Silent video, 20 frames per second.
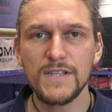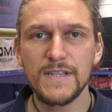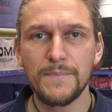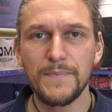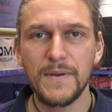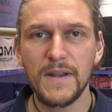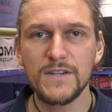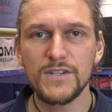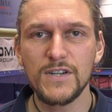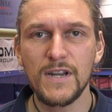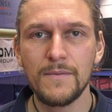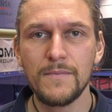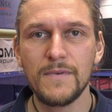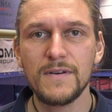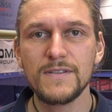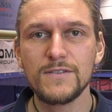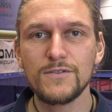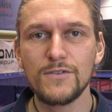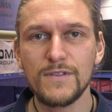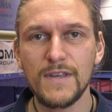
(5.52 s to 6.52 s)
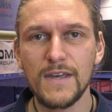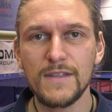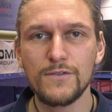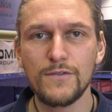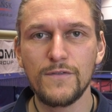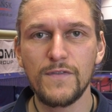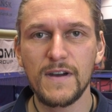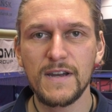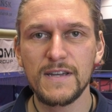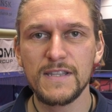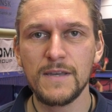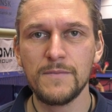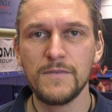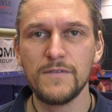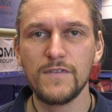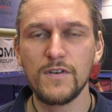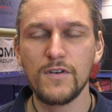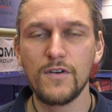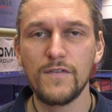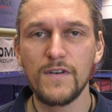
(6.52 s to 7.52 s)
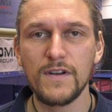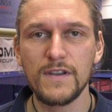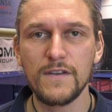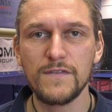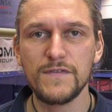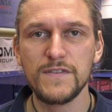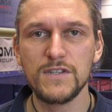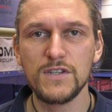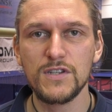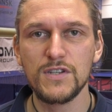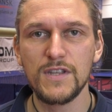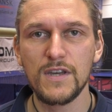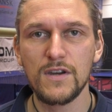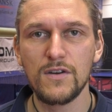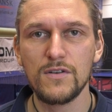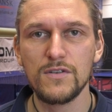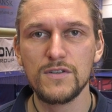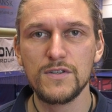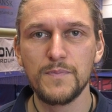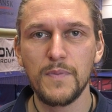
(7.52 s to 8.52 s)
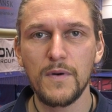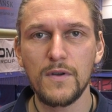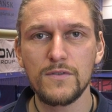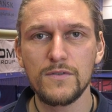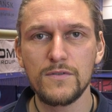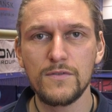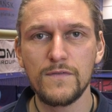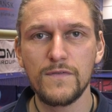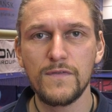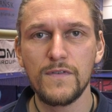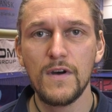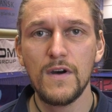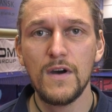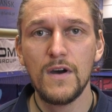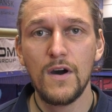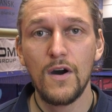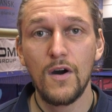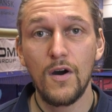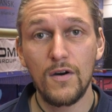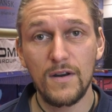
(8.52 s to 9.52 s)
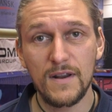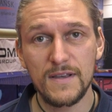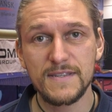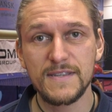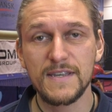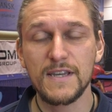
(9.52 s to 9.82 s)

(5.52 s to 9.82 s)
zapraszam studentów Akademii Wychowania Fizycznego i Sportu oraz